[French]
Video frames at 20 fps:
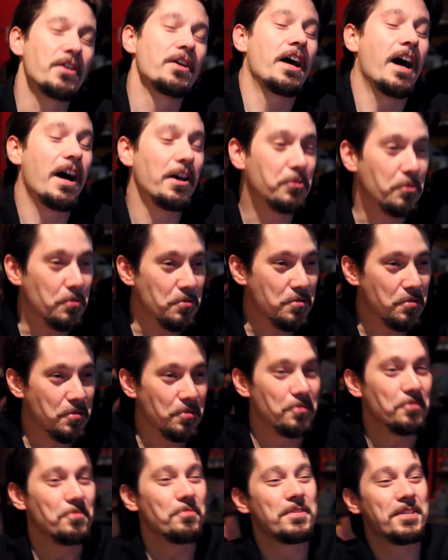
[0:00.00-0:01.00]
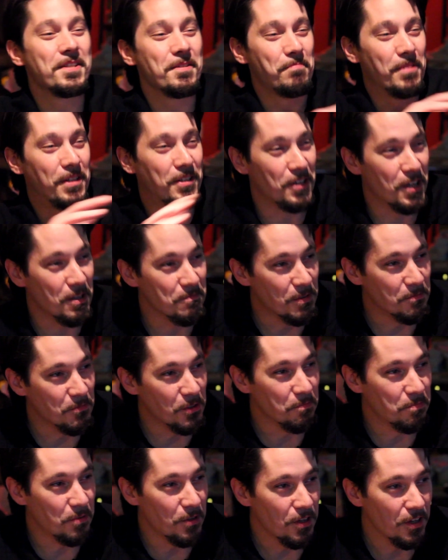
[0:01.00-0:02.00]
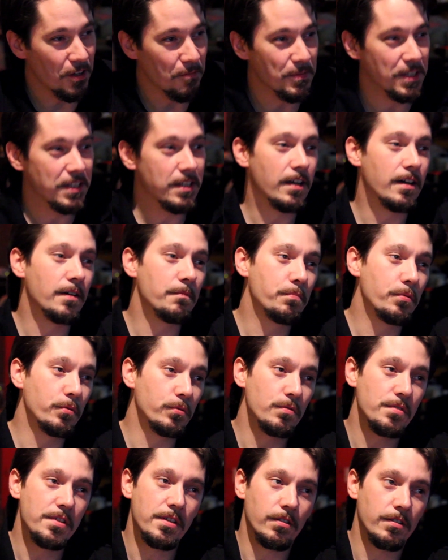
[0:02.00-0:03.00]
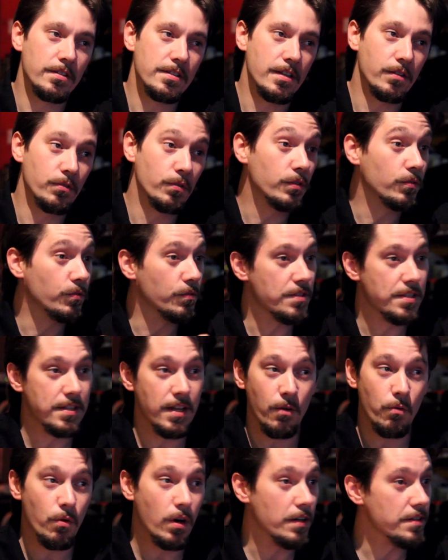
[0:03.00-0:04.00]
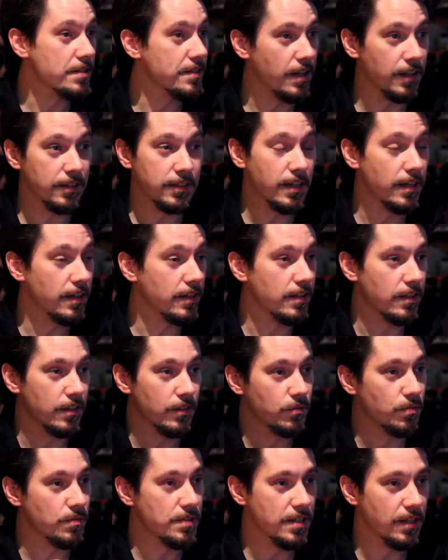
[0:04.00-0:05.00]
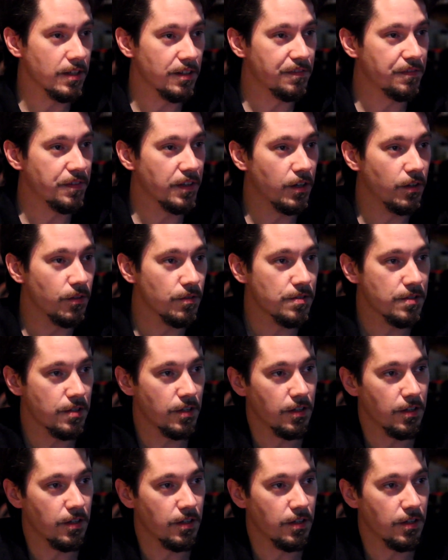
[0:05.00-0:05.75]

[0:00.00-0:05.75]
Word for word: Attention, c'est pas dans la même ampleur, mais il y a un peu du Seigneur des Anneaux, et donc Star Wars, Star Trek, avec toutes ah ces références.